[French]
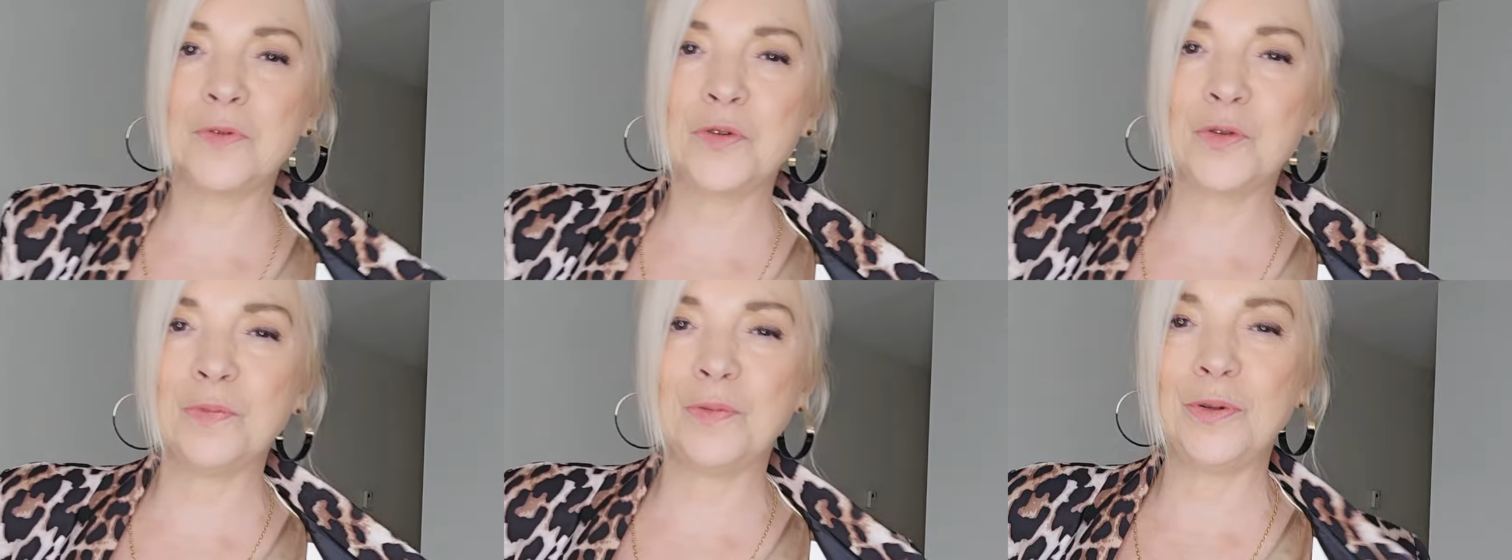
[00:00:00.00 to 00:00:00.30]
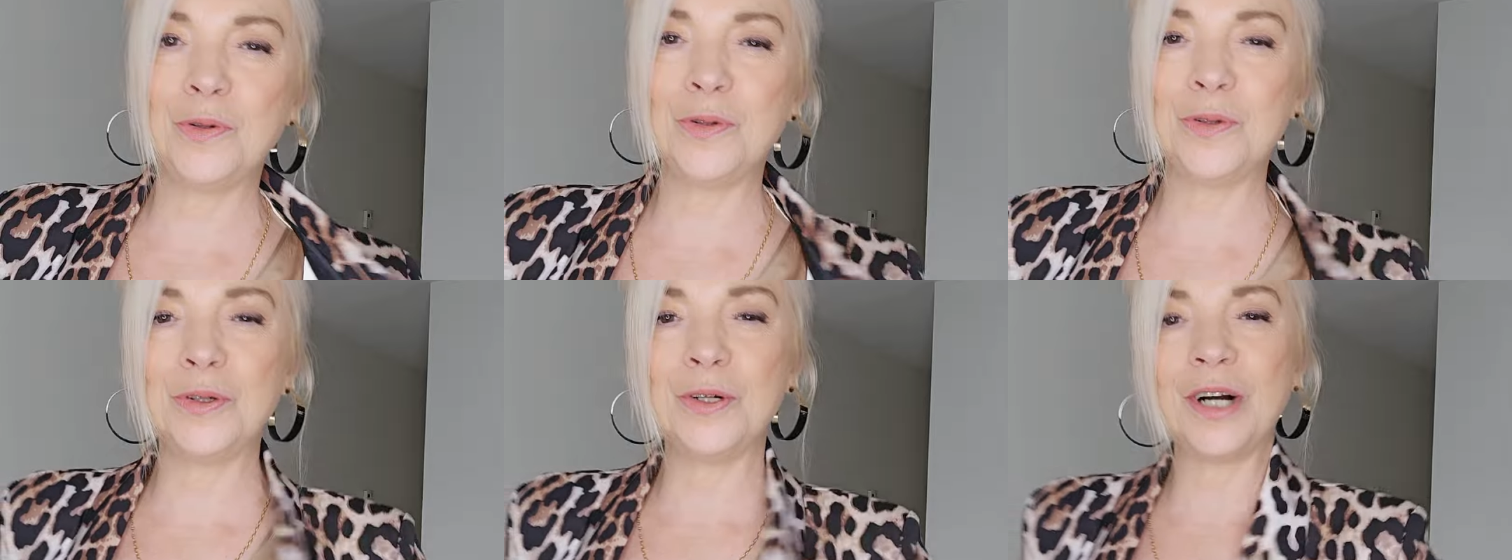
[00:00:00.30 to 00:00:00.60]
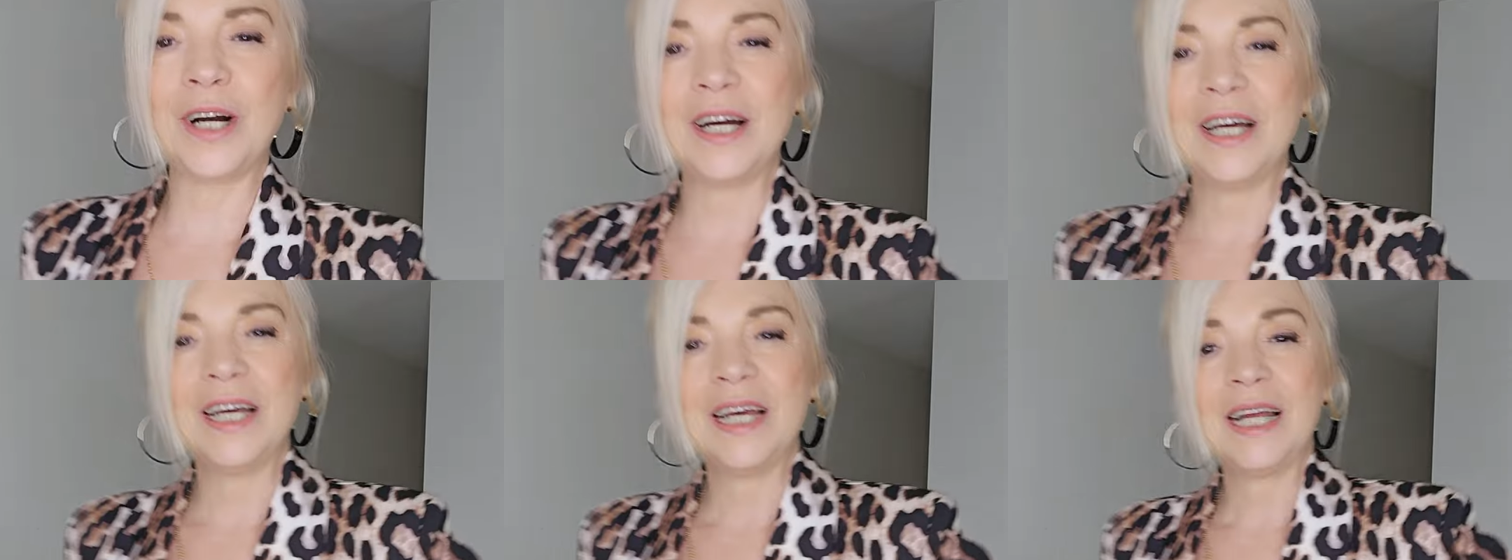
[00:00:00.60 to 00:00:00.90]
doublure.
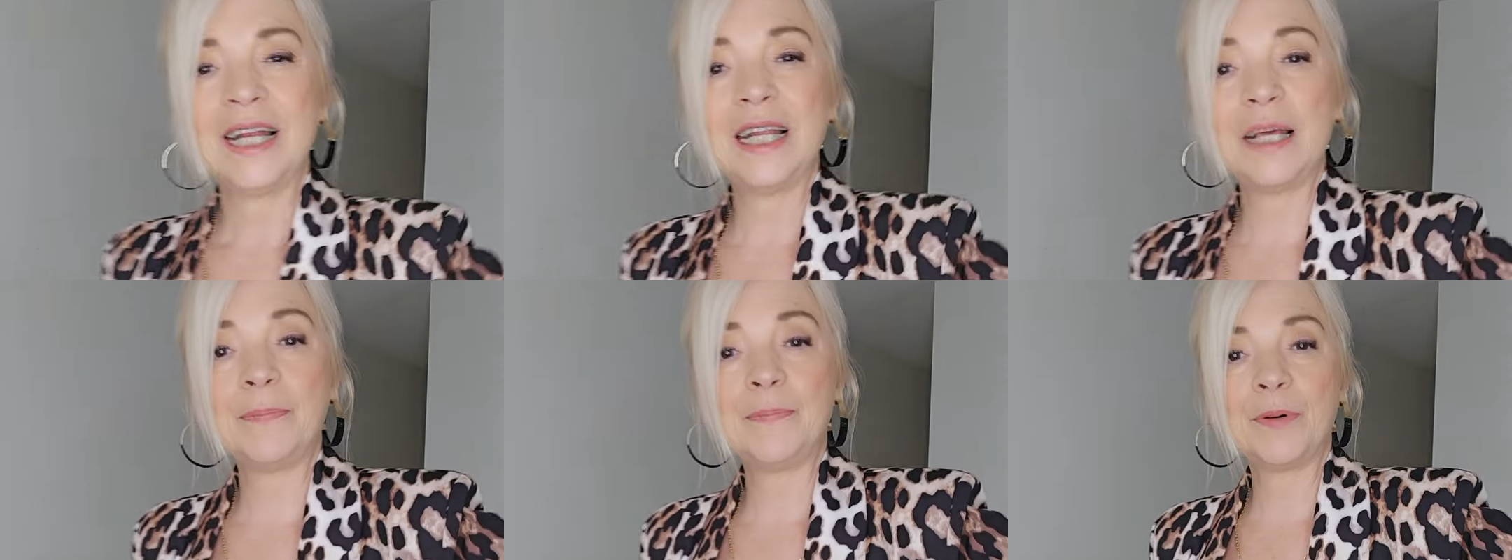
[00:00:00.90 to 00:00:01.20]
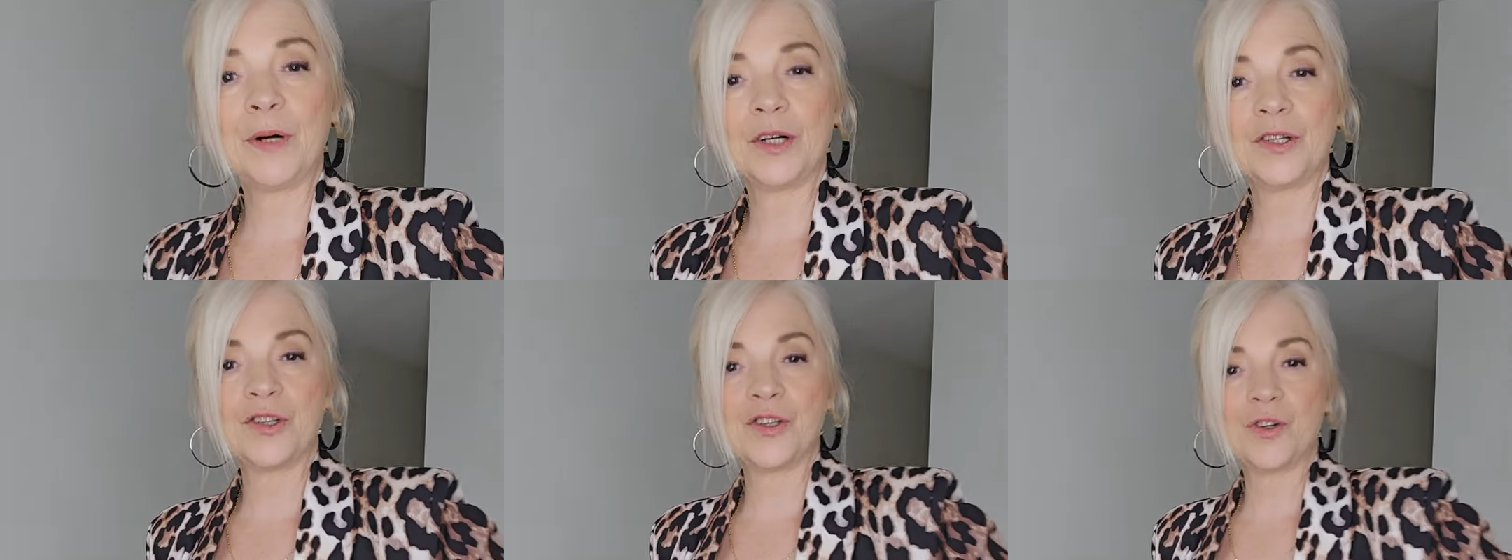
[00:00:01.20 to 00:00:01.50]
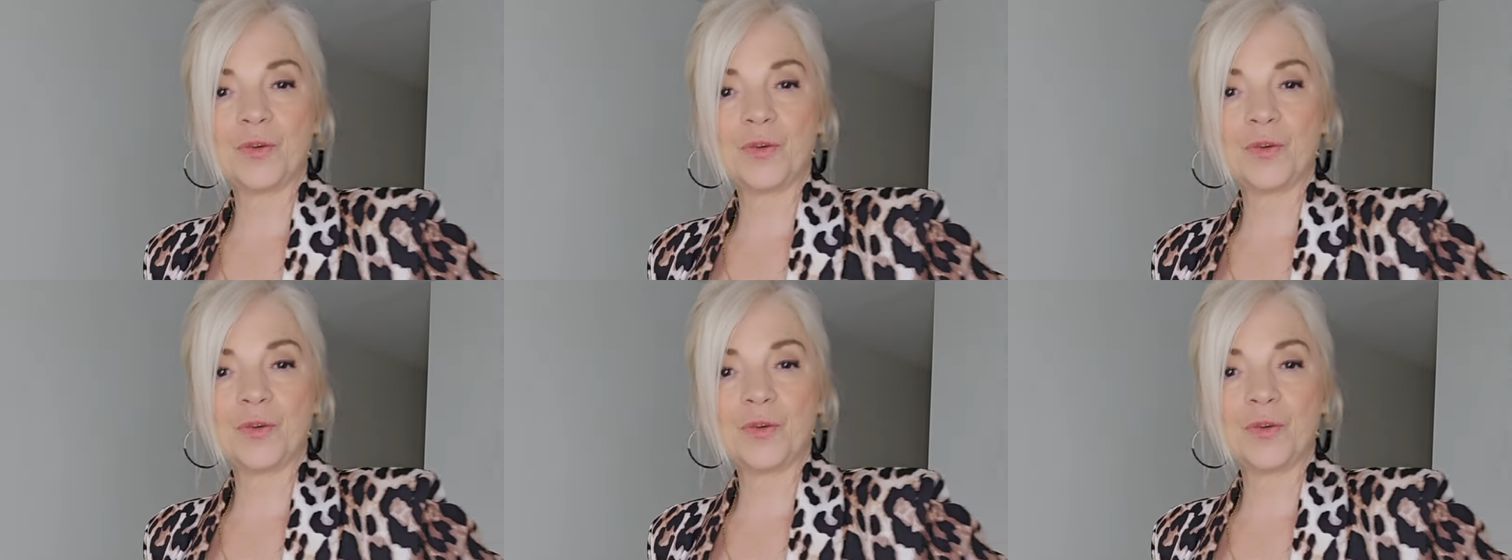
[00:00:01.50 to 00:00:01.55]
Les poches,